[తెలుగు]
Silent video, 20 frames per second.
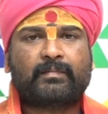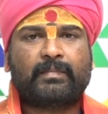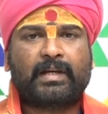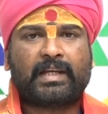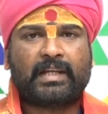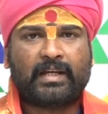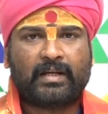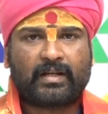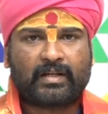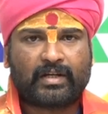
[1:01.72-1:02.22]

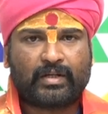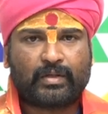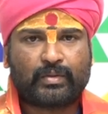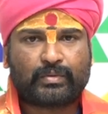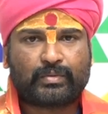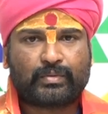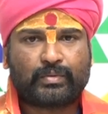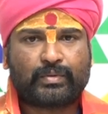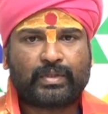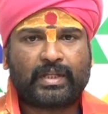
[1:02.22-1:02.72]
మహిళలకు
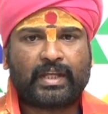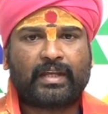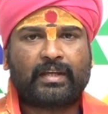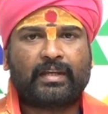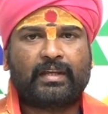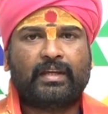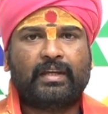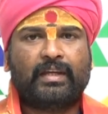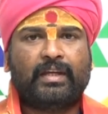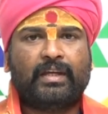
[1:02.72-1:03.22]
కలుగుతుంది
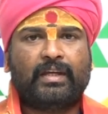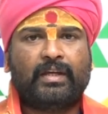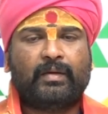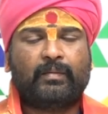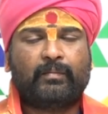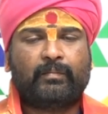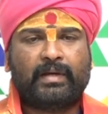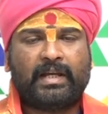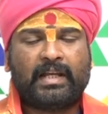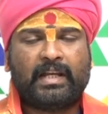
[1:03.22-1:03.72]

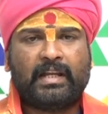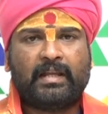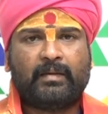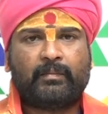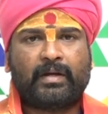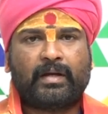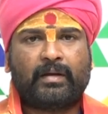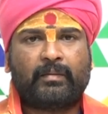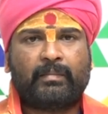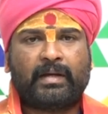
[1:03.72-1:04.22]
మహిళ
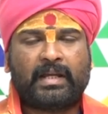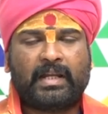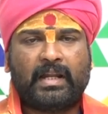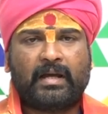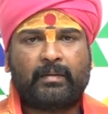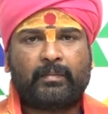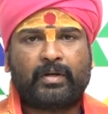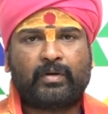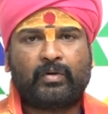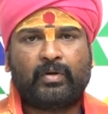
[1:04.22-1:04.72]

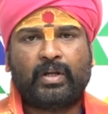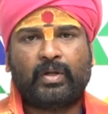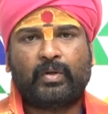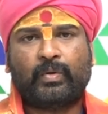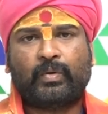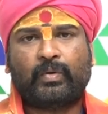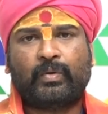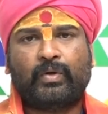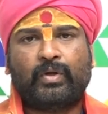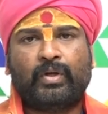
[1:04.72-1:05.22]
మహిళా మనులు
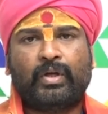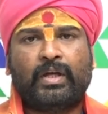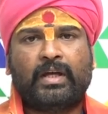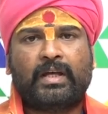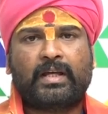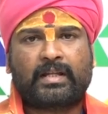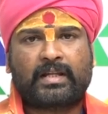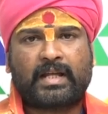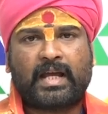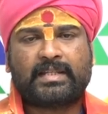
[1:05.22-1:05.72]

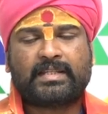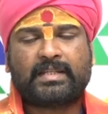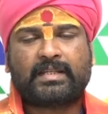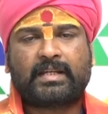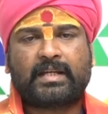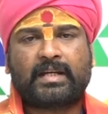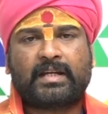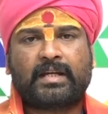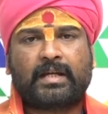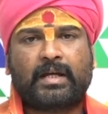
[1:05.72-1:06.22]

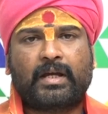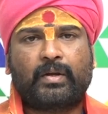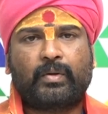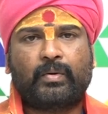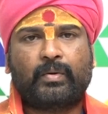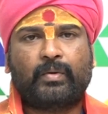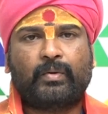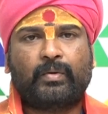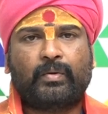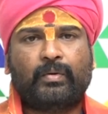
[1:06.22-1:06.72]

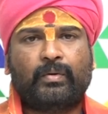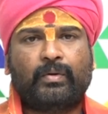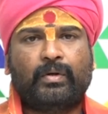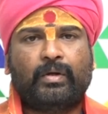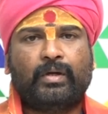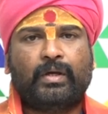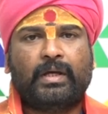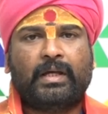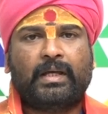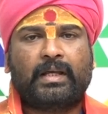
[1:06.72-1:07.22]
రాజకీయంగాను
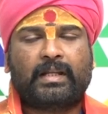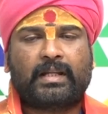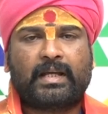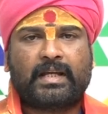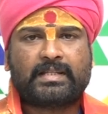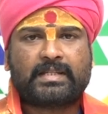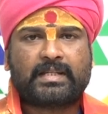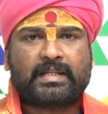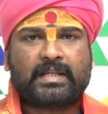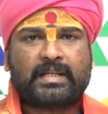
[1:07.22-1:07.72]

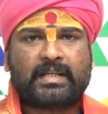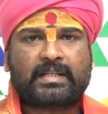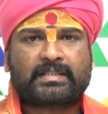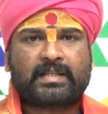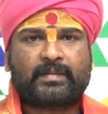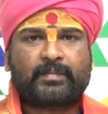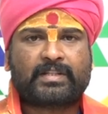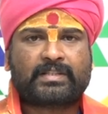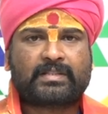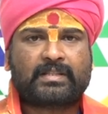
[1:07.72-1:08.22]
రాజకీయ
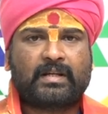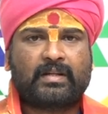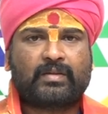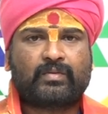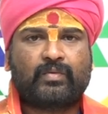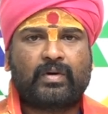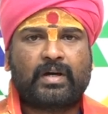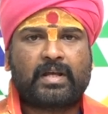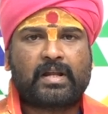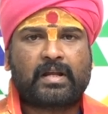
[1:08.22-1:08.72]
సంస్థల
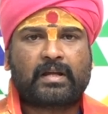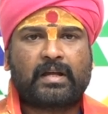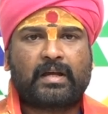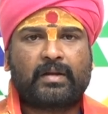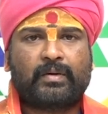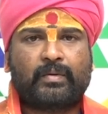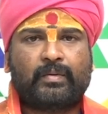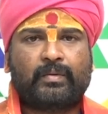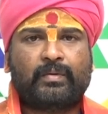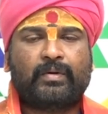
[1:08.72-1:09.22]

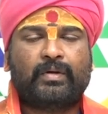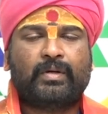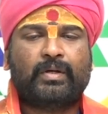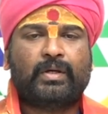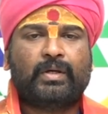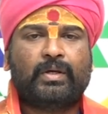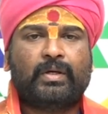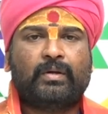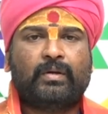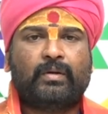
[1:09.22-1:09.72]
ద్వారాగాను
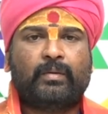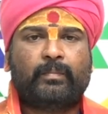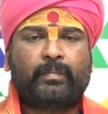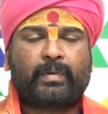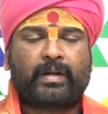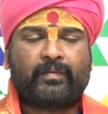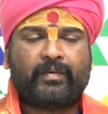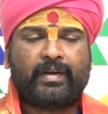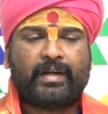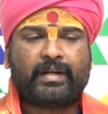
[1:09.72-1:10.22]

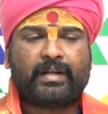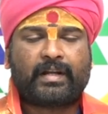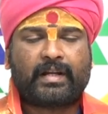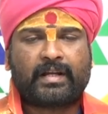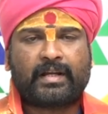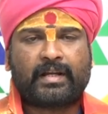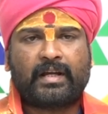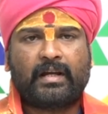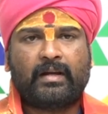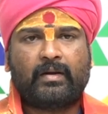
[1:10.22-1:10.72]
ప్రైవేట్
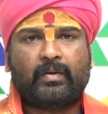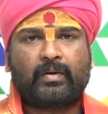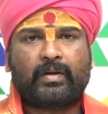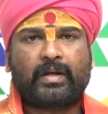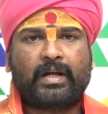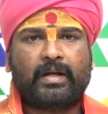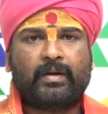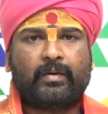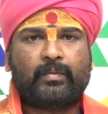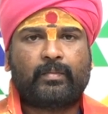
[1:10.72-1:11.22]
రంగాల్లో
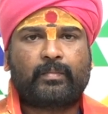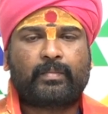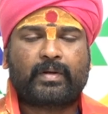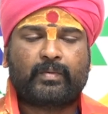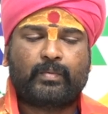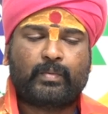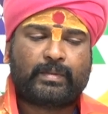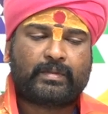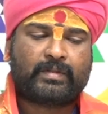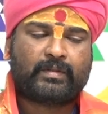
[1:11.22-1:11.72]
గాను
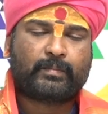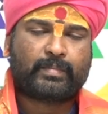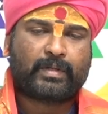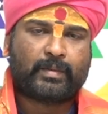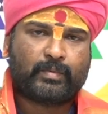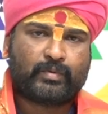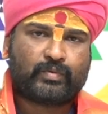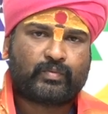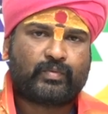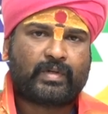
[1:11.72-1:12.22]
ప్రభు
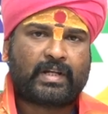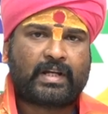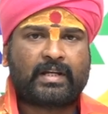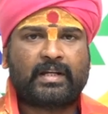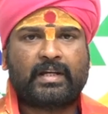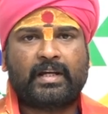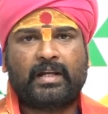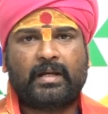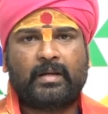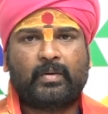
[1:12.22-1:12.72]
ప్రభుత్వ
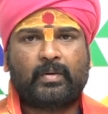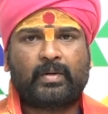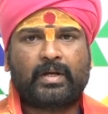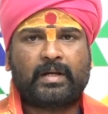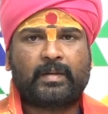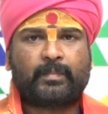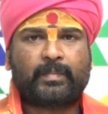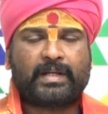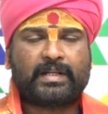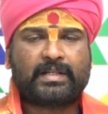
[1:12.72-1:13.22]
రంగాల్లో
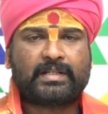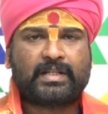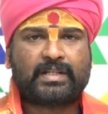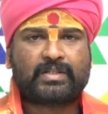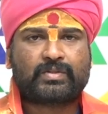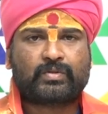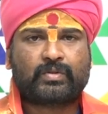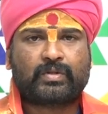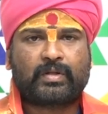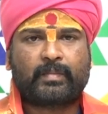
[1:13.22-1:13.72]
గాను
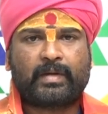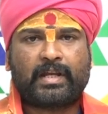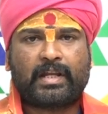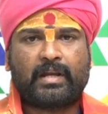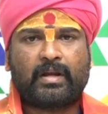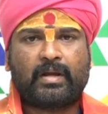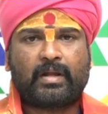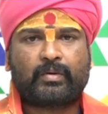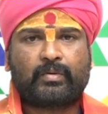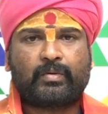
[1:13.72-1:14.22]
పనిచేస్తున్న
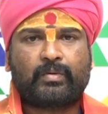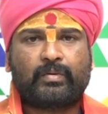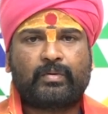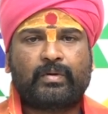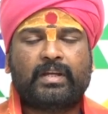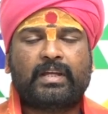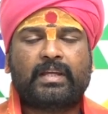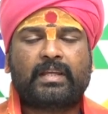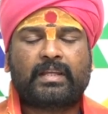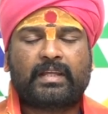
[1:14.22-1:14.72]
మహిళలకు
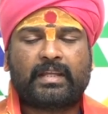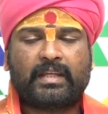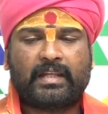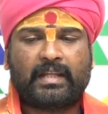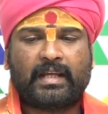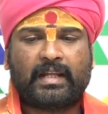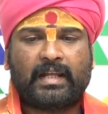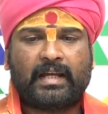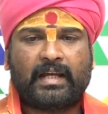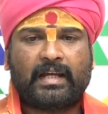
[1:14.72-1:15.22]
ఈ
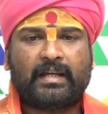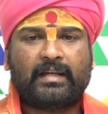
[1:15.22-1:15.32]
నెల